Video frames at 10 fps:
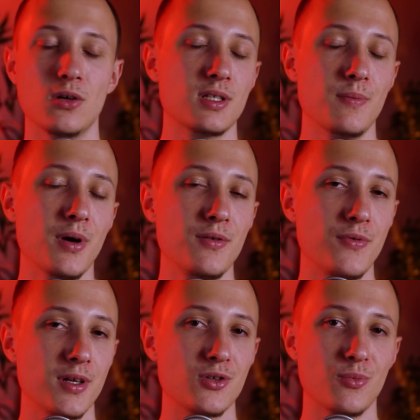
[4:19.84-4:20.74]
Alors c'est pas une
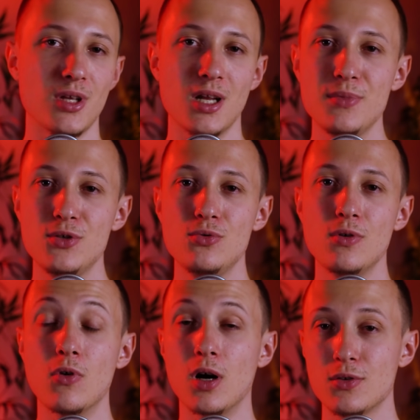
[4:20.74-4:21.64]
fête comme on a l'habitude
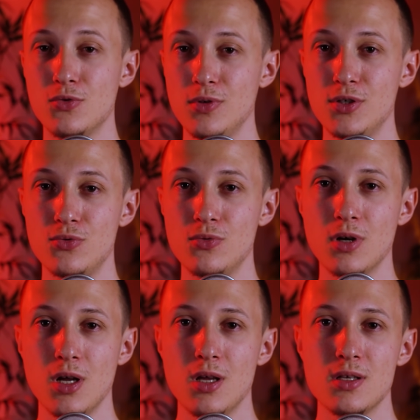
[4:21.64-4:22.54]
de voir tous les
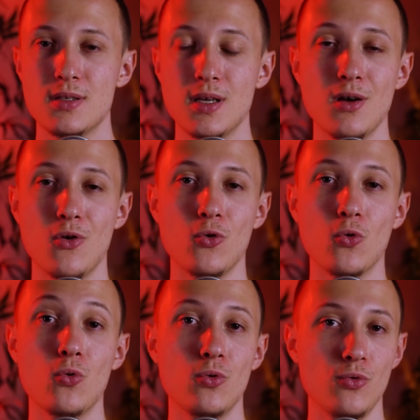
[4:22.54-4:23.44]
jours, c'est en
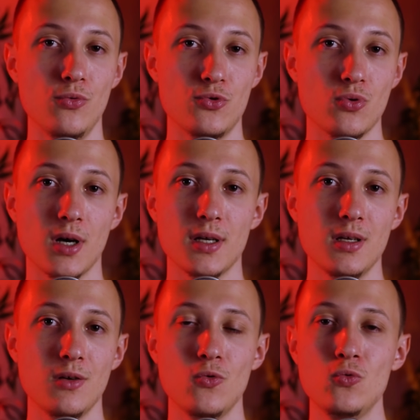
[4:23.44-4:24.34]
gros une
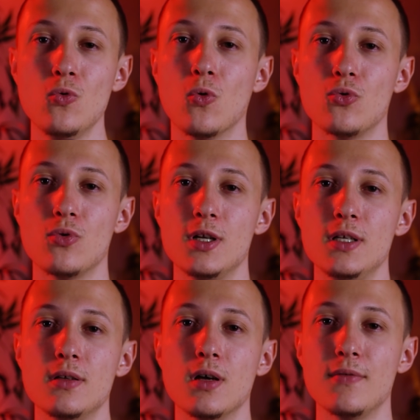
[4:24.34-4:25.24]
soirée où on doit
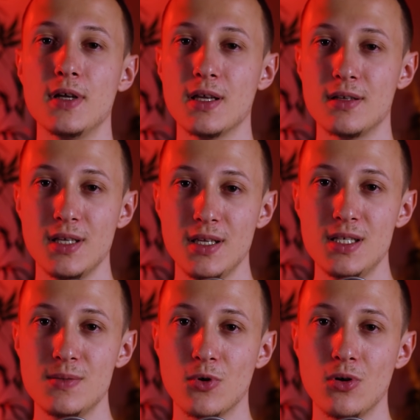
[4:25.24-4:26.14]
aller avec un
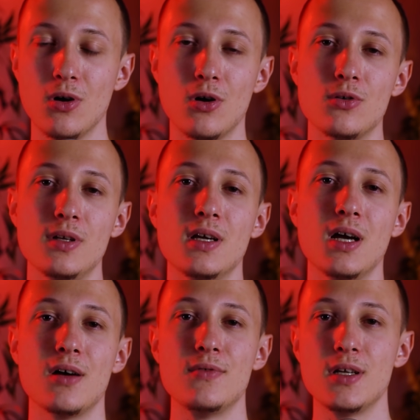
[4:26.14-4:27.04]
déguisement en
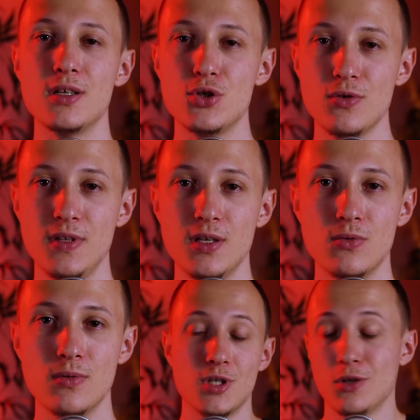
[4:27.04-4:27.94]
lien avec les jeux
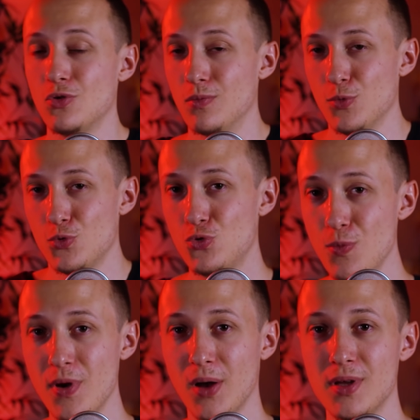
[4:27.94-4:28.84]
vidéo. Ça tombe
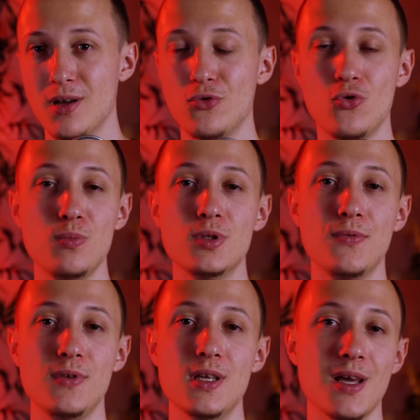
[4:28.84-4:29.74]
super bien, le groupe de
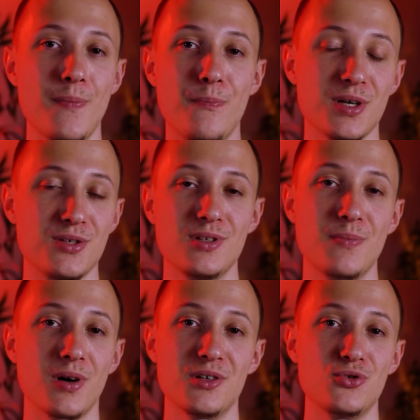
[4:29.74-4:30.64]
filles est
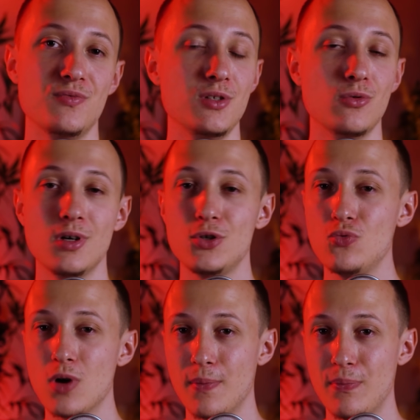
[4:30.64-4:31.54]
passionné par les jeux vidéo, elles
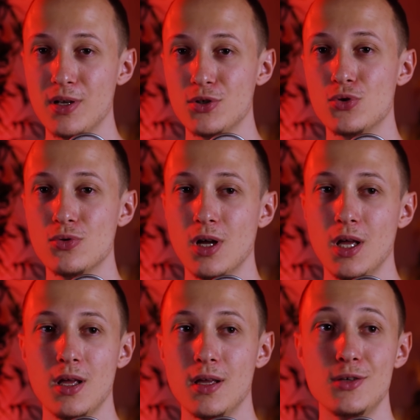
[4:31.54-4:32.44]
jouent à plein de jeux
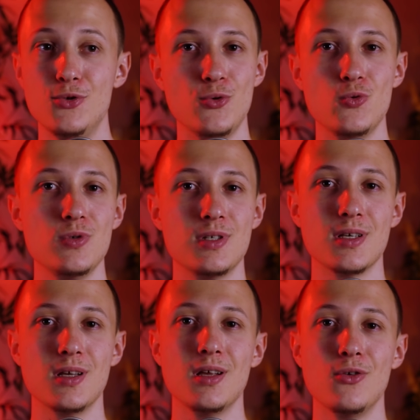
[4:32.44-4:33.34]
et du coup
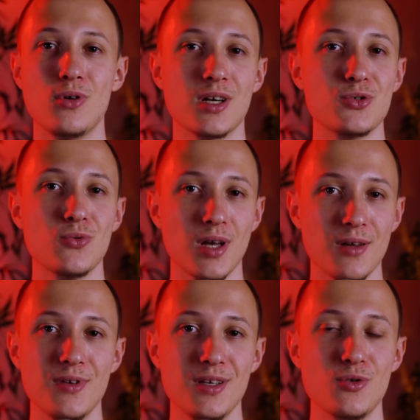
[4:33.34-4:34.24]
c'est l'occasion
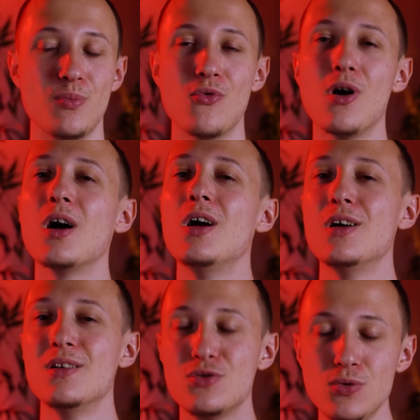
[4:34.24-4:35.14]
rêvée de pouvoir
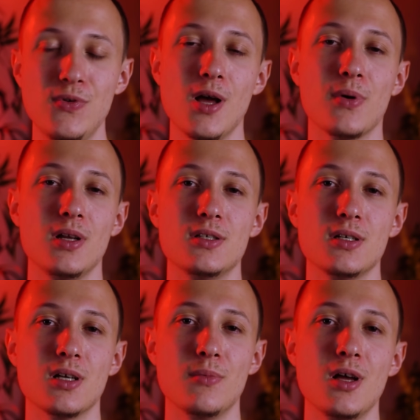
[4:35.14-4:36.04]
souffler après les
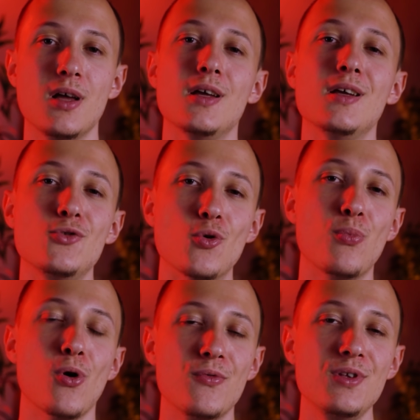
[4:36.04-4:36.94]
examens et de
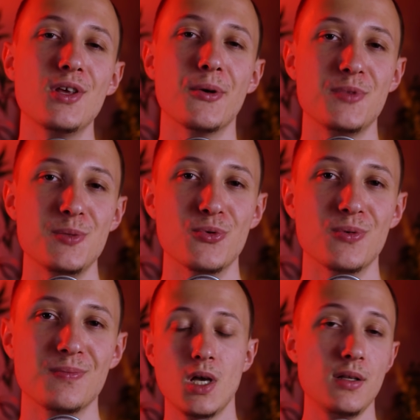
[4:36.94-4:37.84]
profiter un petit peu.
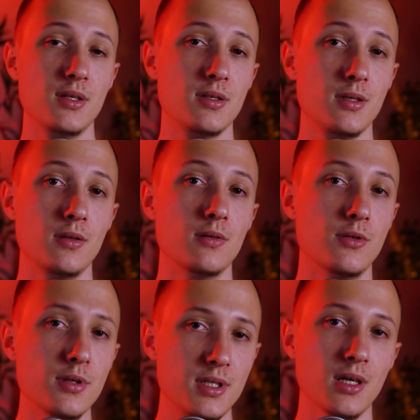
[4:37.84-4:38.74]
Elles décident
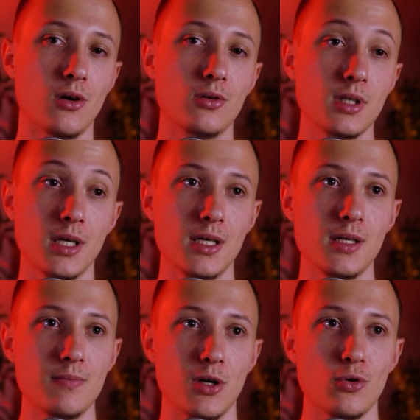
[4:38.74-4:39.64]
de s'y rendre
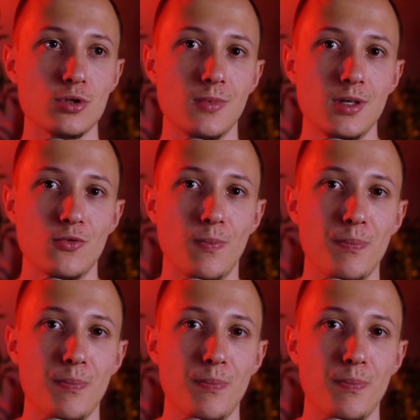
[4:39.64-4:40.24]
et malheureusement elles n'ont